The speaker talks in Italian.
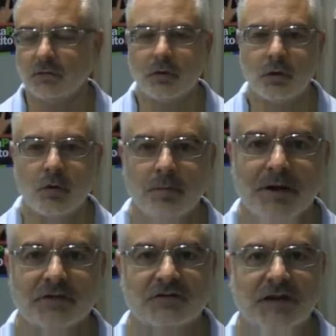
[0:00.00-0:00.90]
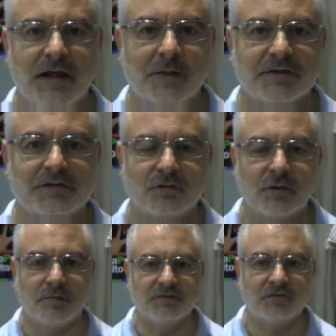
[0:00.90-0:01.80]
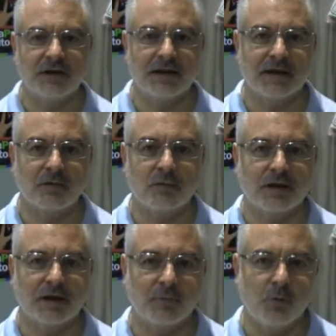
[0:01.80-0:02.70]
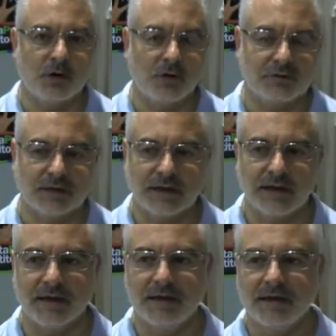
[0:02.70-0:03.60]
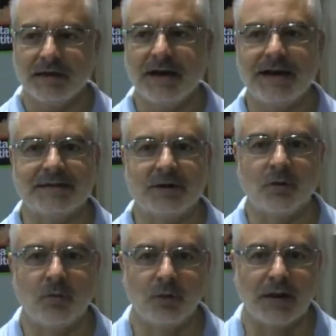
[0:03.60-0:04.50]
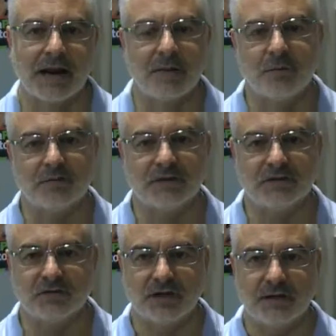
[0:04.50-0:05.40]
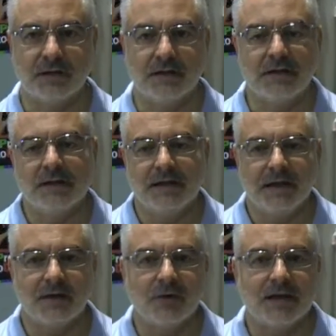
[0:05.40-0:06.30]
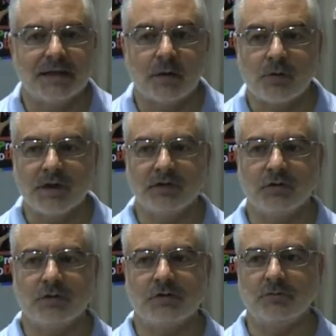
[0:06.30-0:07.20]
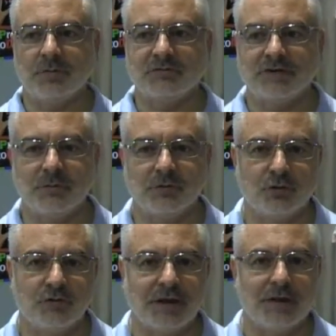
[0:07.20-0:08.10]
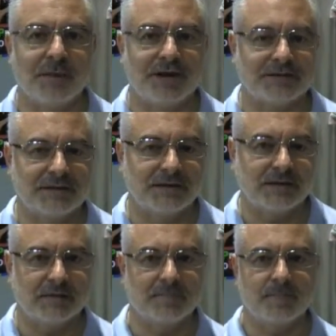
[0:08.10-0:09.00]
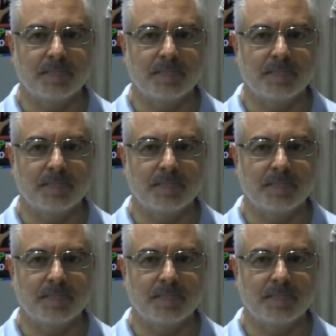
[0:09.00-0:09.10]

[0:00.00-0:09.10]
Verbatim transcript: soccombere sia nell'amministrazione provinciale che nel comune di Cremona, oltre che altri comuni nella provincia. E allora da qui noi pensiamo di dover ripartire